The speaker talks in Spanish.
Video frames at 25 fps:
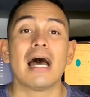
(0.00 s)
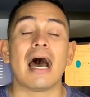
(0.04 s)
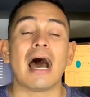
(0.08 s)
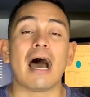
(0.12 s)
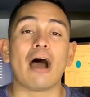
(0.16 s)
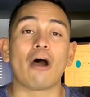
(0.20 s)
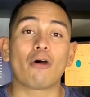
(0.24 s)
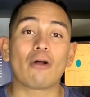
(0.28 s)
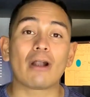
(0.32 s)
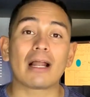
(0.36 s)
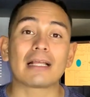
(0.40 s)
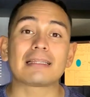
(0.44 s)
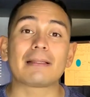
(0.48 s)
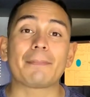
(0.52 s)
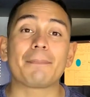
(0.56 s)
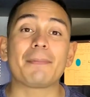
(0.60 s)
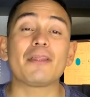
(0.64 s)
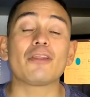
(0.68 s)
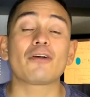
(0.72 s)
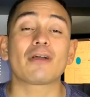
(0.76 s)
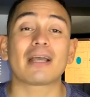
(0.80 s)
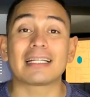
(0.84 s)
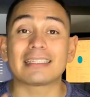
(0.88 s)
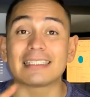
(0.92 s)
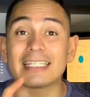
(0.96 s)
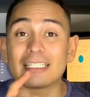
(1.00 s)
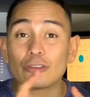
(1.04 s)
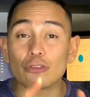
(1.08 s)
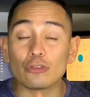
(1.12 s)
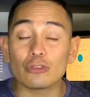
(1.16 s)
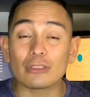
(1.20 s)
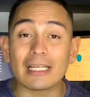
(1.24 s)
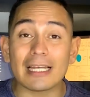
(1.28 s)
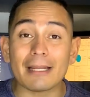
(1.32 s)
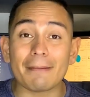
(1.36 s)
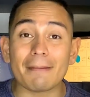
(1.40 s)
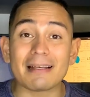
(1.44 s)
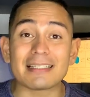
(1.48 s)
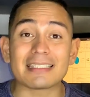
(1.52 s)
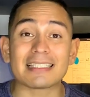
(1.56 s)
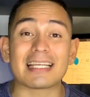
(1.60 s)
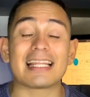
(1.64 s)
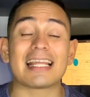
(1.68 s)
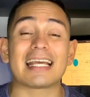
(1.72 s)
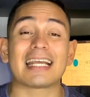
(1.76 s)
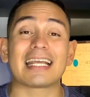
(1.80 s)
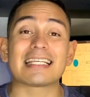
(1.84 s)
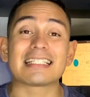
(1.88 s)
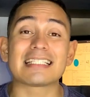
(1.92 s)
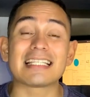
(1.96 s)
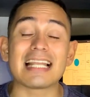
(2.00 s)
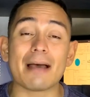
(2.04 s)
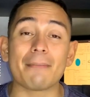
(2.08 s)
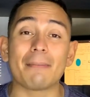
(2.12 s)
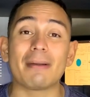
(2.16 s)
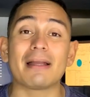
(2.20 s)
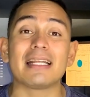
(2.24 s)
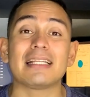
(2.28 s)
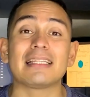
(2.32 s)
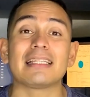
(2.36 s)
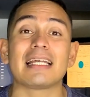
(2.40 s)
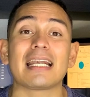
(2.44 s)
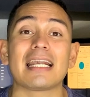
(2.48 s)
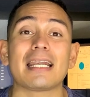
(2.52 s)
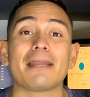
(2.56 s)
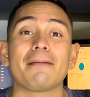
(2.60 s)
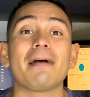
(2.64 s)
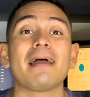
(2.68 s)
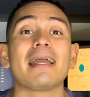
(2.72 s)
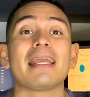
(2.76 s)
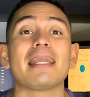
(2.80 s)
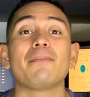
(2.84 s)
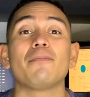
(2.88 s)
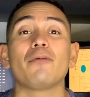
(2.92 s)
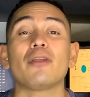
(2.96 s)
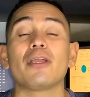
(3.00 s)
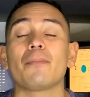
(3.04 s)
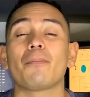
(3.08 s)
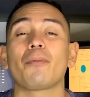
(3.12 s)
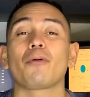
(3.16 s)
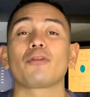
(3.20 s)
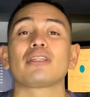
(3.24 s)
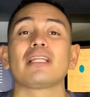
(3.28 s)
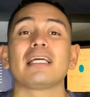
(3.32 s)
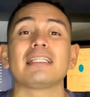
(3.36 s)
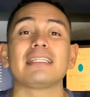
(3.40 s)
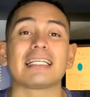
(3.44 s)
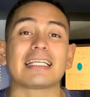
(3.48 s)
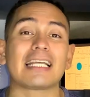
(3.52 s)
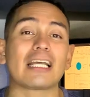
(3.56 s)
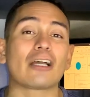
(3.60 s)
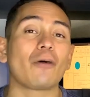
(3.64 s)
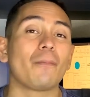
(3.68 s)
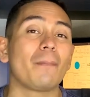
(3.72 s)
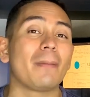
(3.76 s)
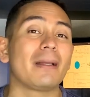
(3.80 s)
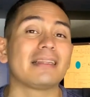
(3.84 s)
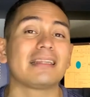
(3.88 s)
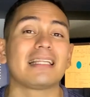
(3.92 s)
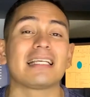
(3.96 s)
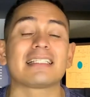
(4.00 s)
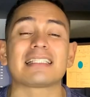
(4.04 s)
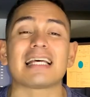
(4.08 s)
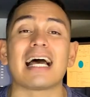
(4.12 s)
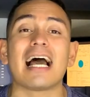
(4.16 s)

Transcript: Ahora te pido que te suscribas, que dejes la manita arriba y muy importante que comentes